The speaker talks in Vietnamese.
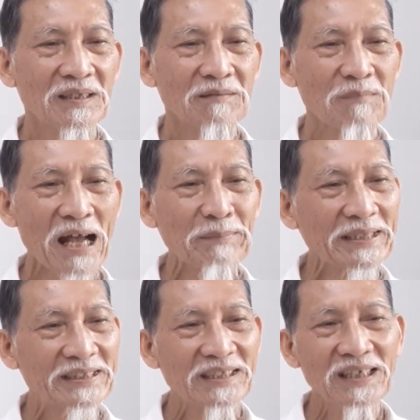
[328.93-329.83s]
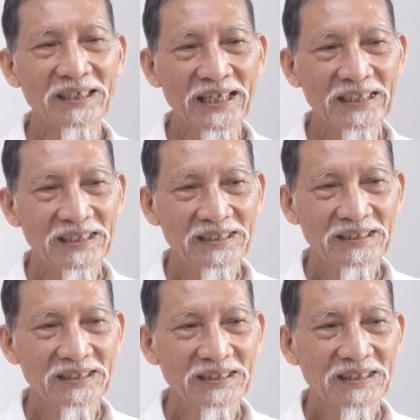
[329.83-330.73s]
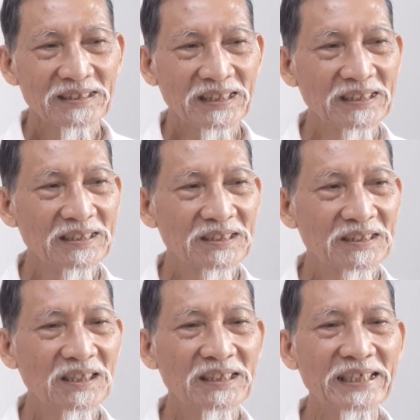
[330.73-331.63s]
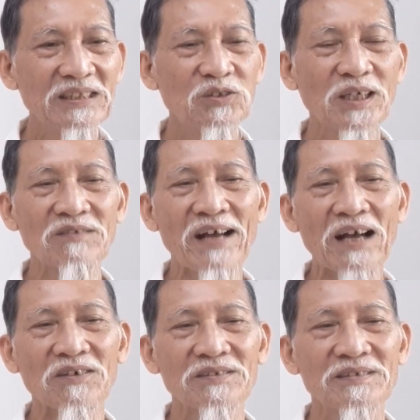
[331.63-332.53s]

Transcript: mà bệnh chứng ở đây từ dương kinh truyền vào